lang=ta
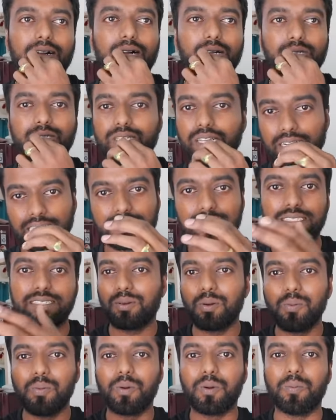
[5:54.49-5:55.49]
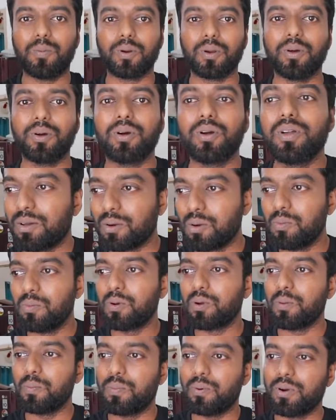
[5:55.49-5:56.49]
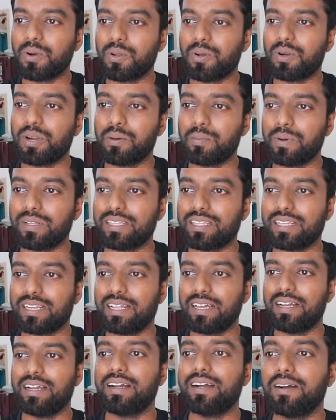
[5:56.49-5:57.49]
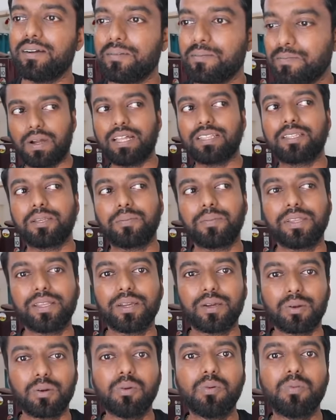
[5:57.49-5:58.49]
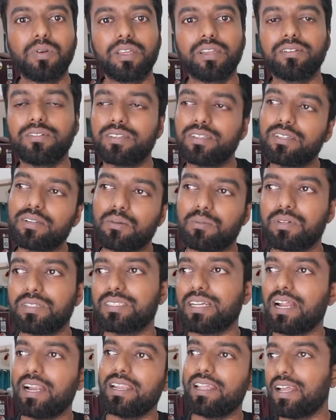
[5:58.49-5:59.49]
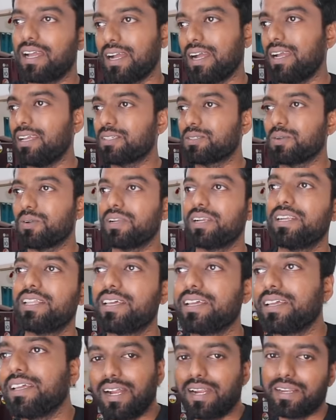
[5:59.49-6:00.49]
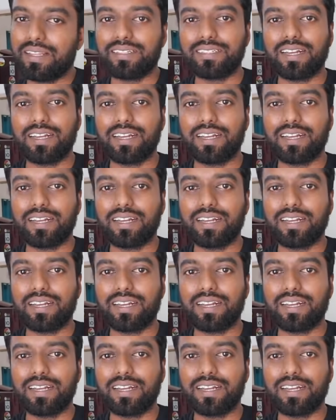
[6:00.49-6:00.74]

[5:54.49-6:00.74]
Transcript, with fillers: காட்ஸ் கிரேஸ் ரூமுக்கு போனோம் ரூமுக்கு போனோன்னா பார்த்தீங்கன்னா பார்த்துருப்பீங்க ரூம்லேயும் வந்து ரொம்ப ஜாலியாக ஹாய் சொல்லிட்டு அப்படியே